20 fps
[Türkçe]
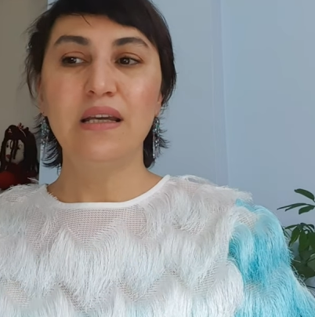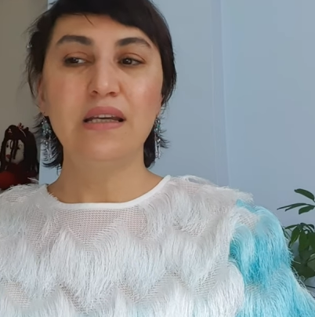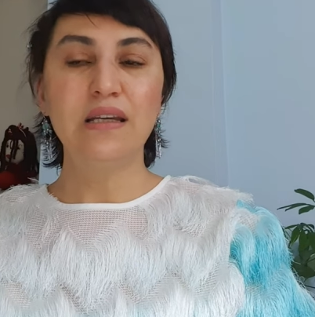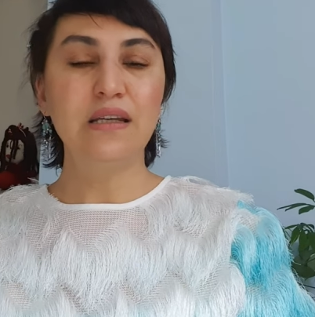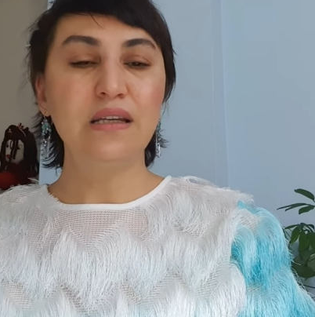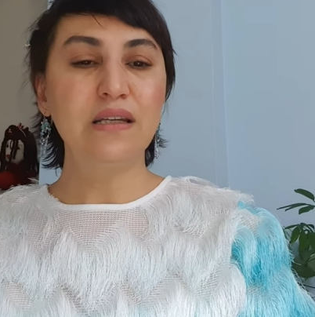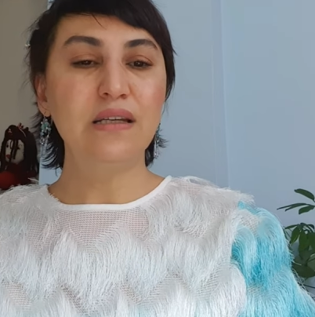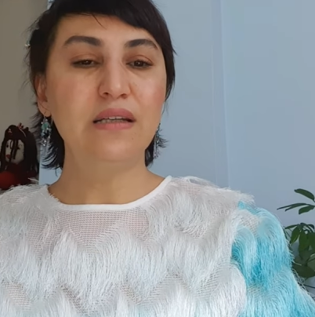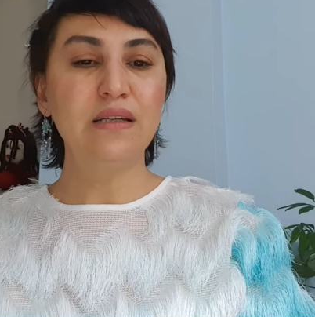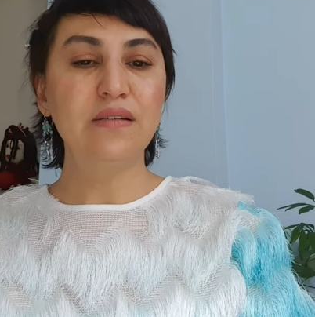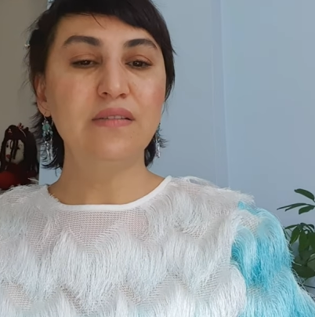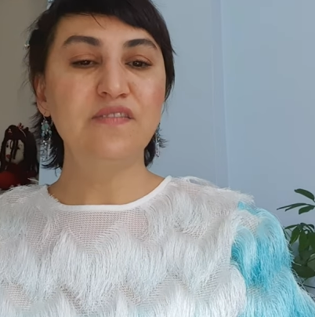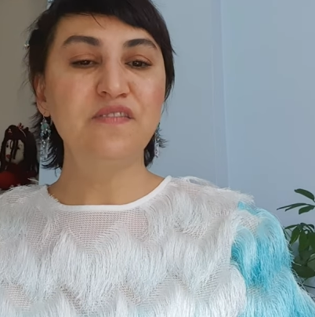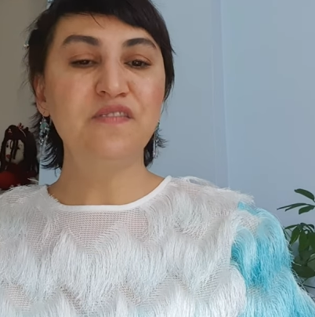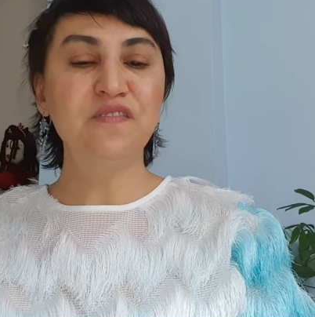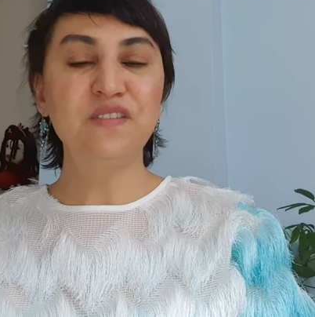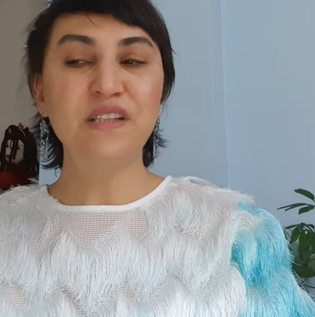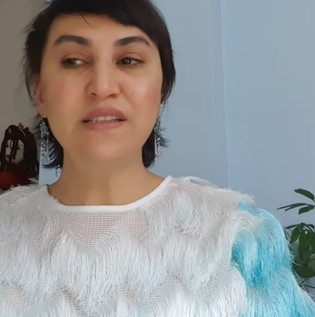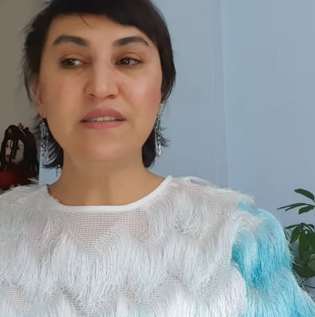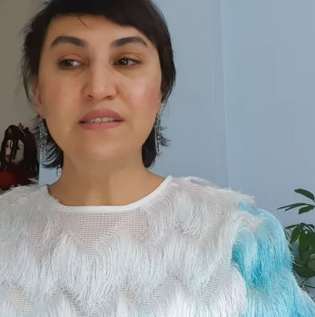e,
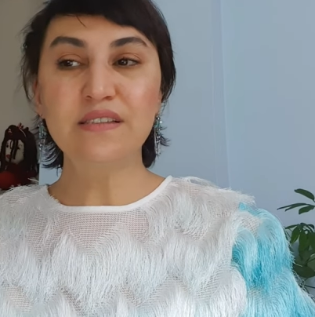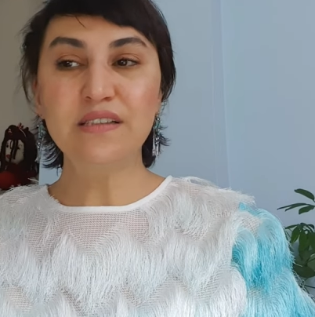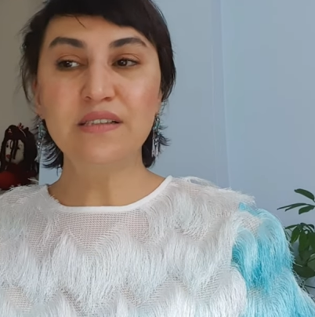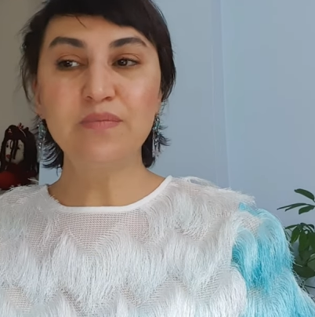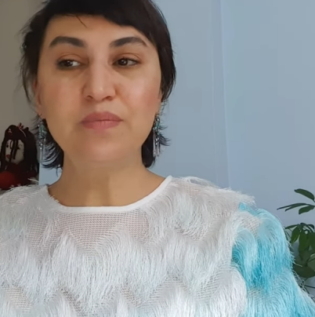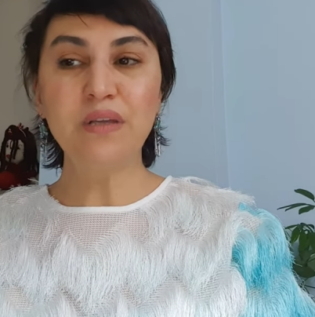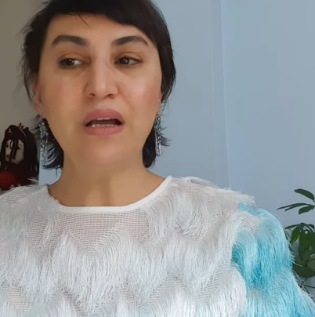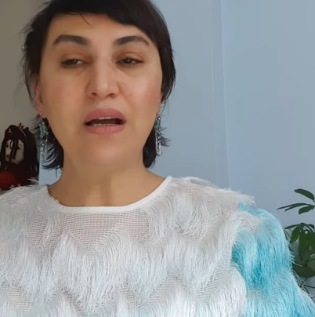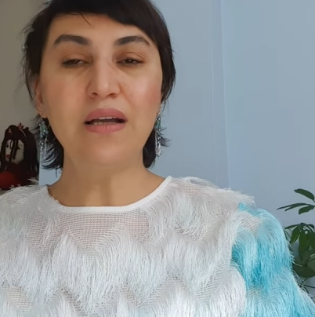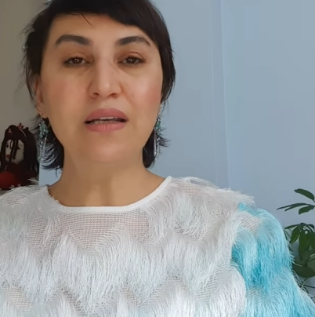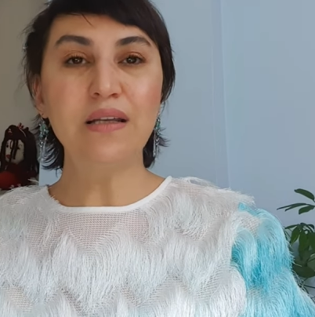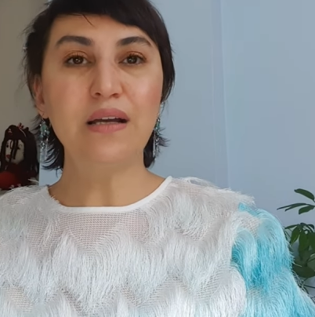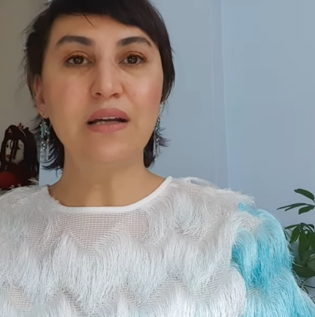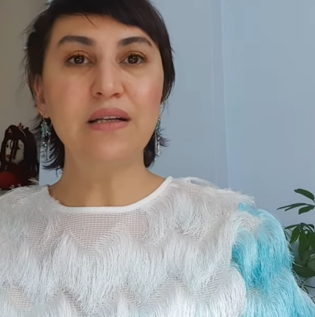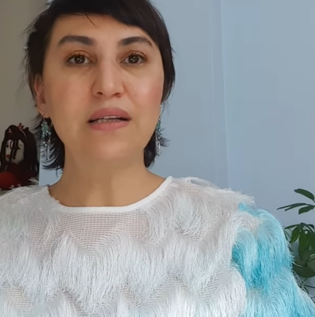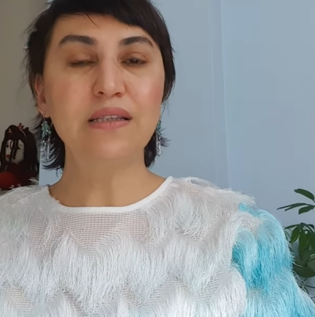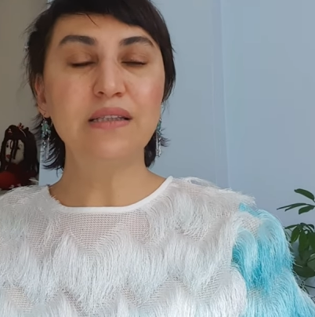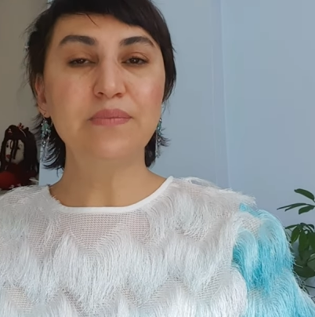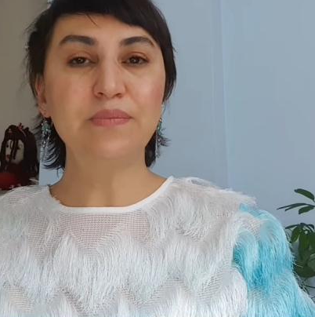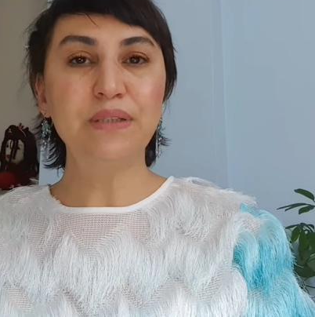yatırımla
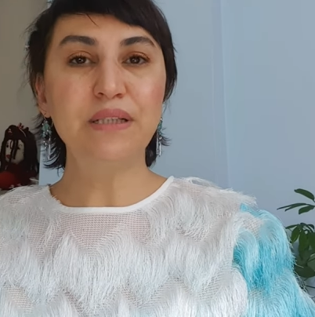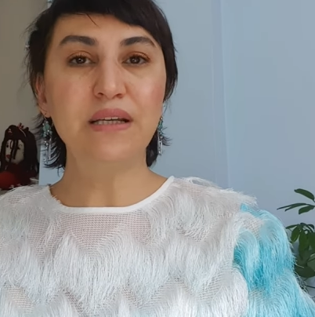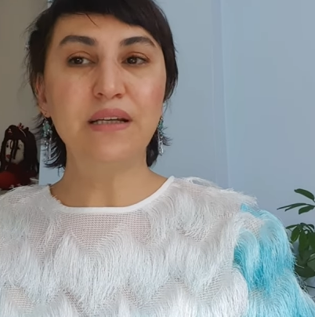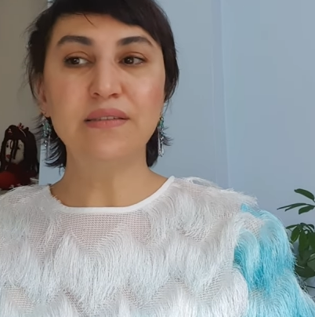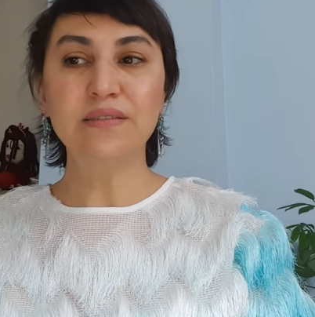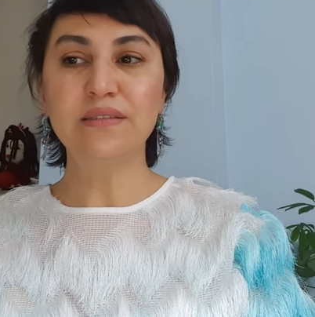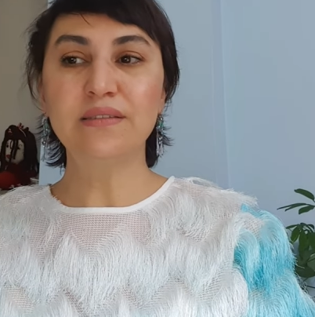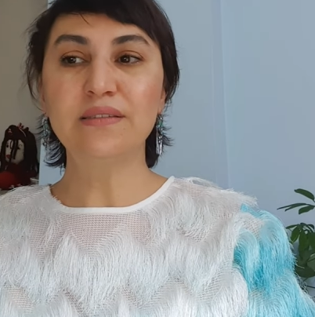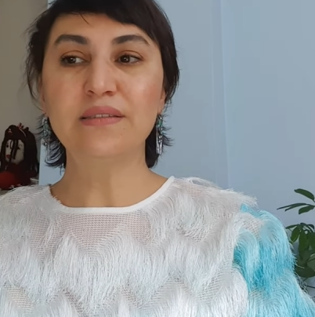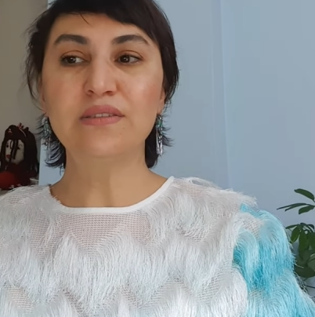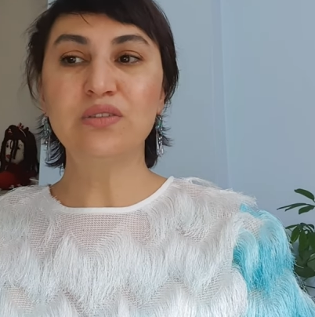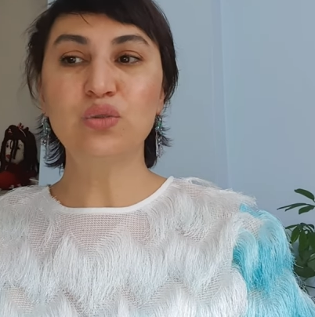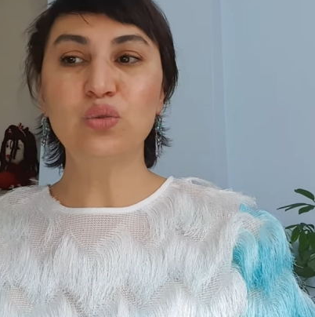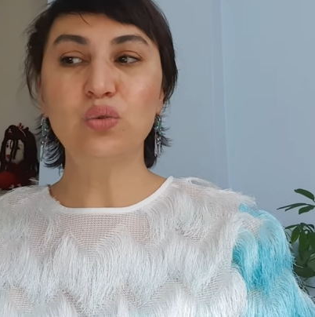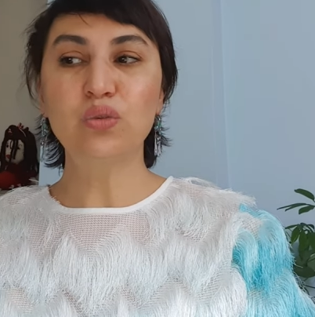alakalı planladığınız